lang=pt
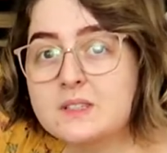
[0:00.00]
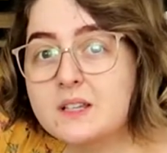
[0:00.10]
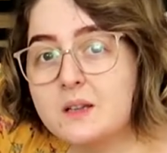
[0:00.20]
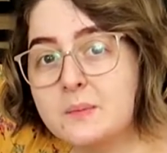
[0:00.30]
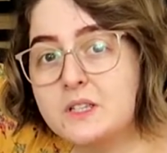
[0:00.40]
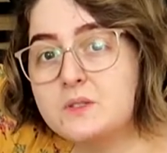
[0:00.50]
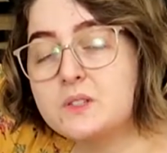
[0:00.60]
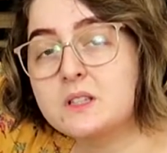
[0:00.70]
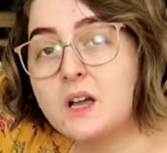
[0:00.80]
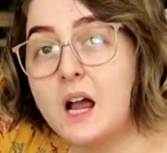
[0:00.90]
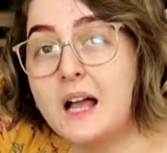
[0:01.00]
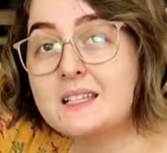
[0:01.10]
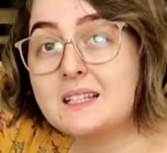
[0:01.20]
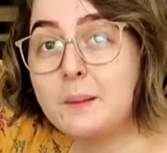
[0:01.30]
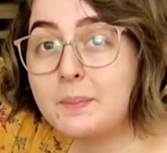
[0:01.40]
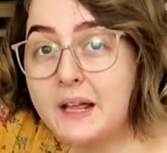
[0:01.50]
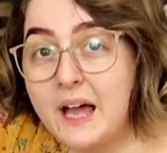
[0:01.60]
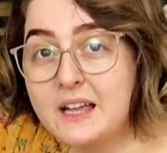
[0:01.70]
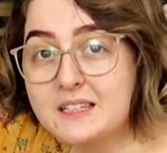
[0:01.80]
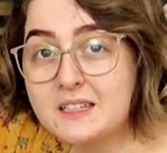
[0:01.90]
Exatamente. Qualquer lugar. uma casa na
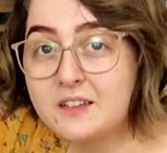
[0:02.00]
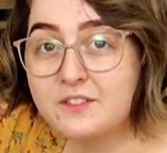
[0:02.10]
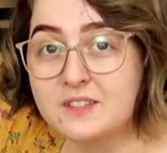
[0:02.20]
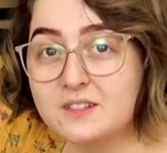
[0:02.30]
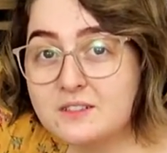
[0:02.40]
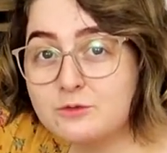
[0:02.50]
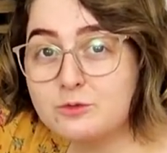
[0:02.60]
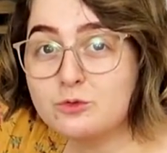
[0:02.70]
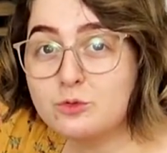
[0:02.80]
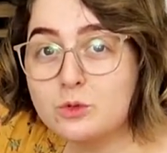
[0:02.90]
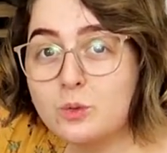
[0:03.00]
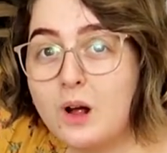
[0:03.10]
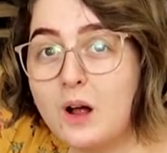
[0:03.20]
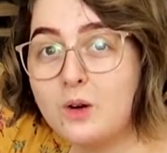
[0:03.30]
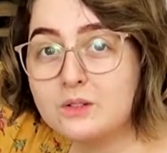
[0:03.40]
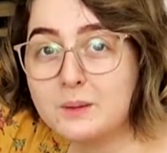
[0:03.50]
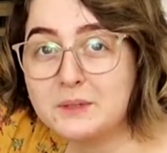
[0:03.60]
praia, assim, quer fazer um, um luau na